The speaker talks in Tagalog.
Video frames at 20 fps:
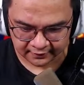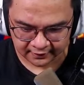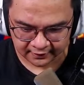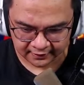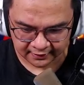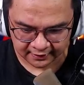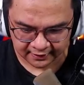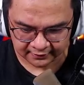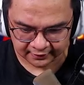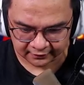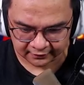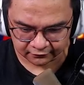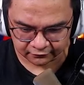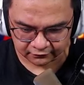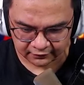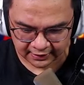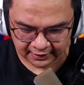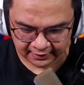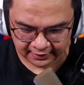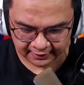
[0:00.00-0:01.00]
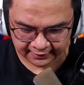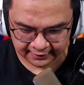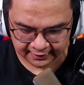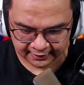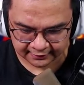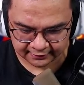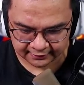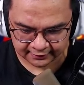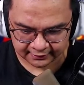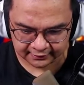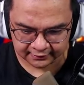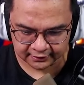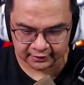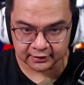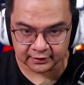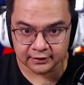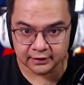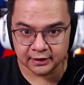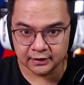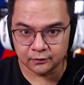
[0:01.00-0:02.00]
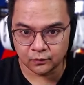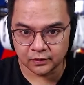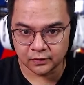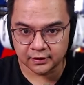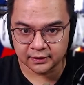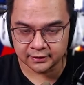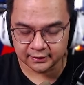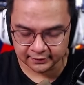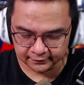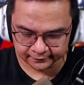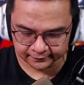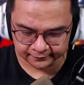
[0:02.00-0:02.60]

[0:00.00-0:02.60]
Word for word: Atin kung kakayanin ni Grand Warden.